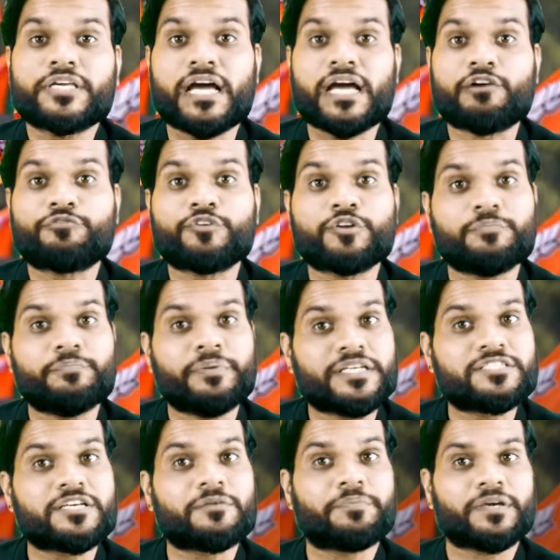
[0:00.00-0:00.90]
या फिर
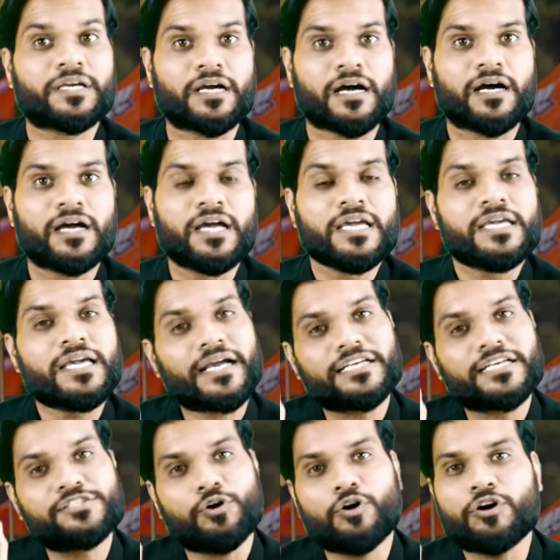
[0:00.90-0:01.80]
बीजेपी का या
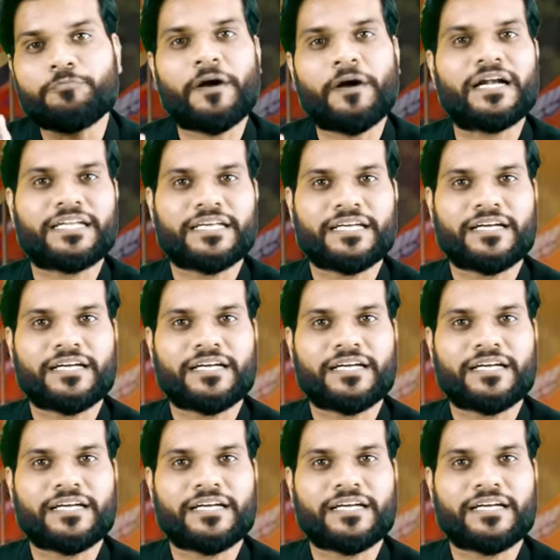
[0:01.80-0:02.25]
किसी और पार्टी